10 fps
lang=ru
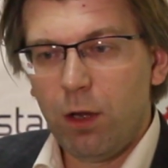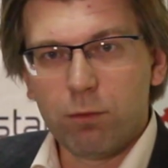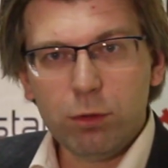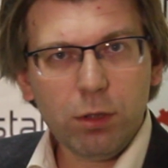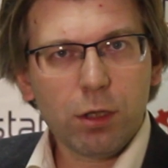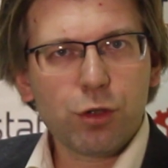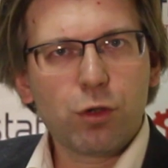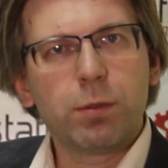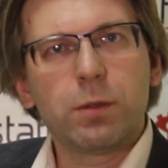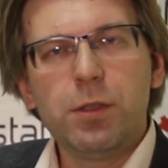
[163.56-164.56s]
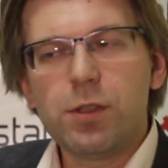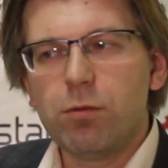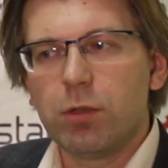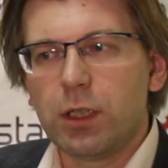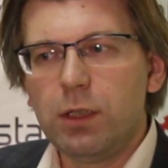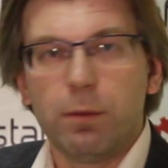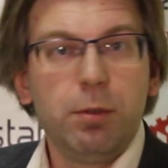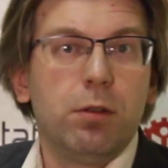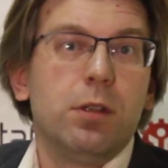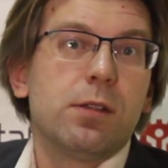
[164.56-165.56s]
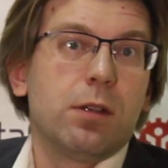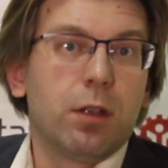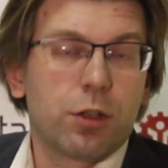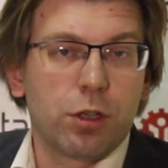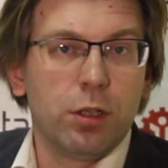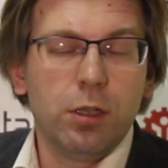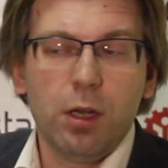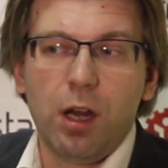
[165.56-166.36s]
Вот хорошо, подписывают они, во-первых, не соглашение,